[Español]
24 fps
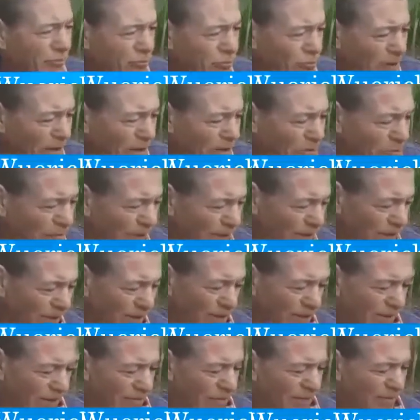todas las tuberías
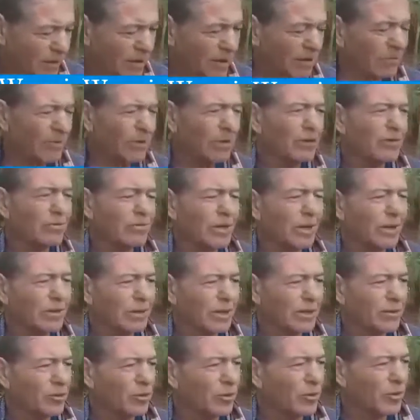que están metidas abajo
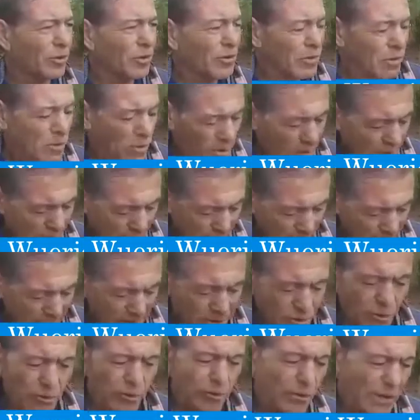está todo eh,
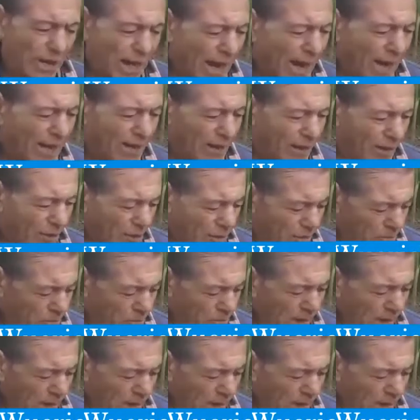deteriorada.